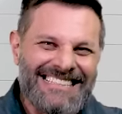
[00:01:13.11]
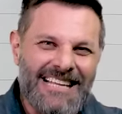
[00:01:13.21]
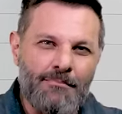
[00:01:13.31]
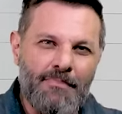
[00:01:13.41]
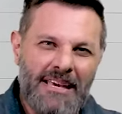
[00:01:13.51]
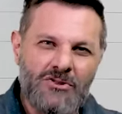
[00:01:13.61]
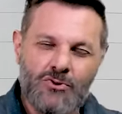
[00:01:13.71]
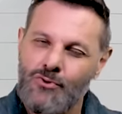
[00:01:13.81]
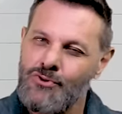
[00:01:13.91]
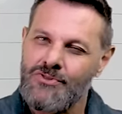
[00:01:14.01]
que está bem
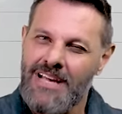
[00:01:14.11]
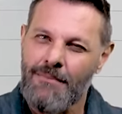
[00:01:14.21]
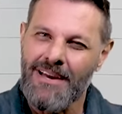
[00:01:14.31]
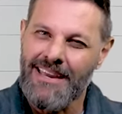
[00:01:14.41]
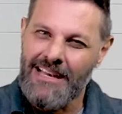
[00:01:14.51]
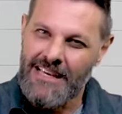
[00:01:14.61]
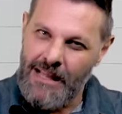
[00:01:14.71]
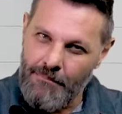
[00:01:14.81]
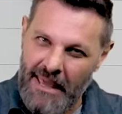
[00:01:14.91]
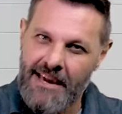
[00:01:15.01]
sujo, sabe? Aquele que
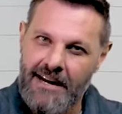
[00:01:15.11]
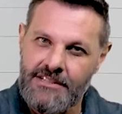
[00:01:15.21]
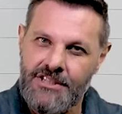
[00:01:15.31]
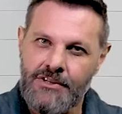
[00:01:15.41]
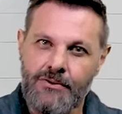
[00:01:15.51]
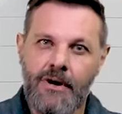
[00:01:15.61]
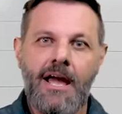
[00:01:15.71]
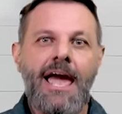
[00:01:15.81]
está bem cardido